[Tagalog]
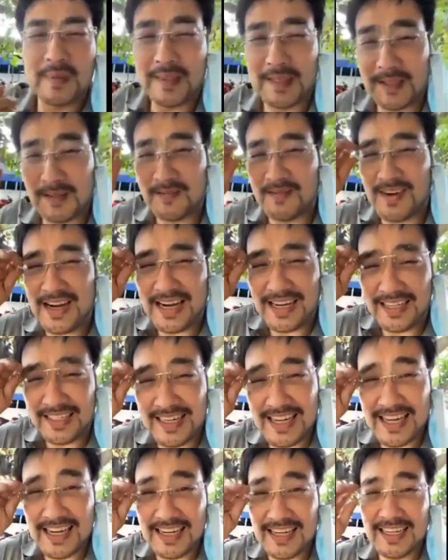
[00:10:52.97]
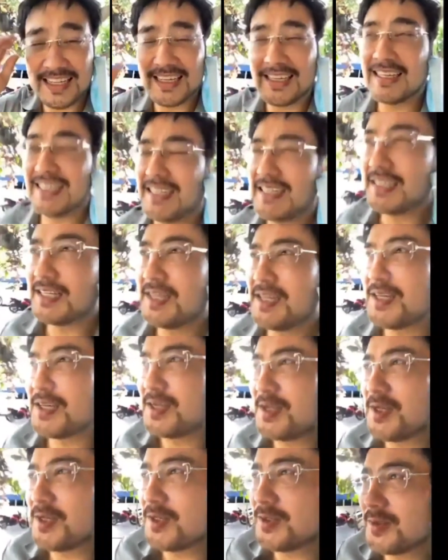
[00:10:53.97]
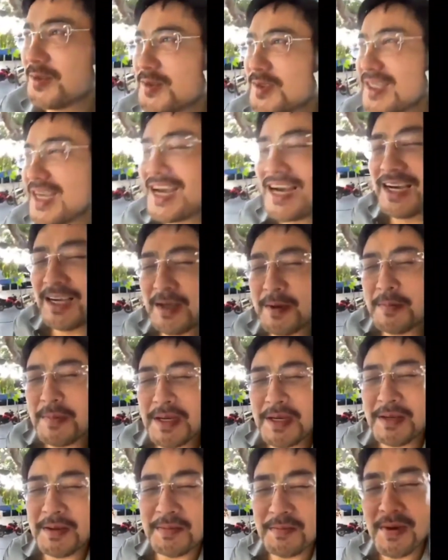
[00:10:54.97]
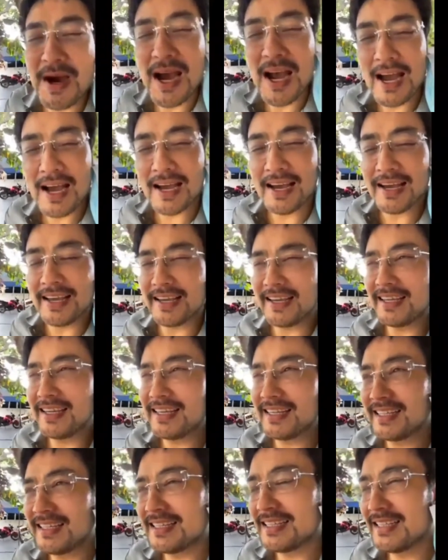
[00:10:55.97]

nag-viral yung sa aking may bahay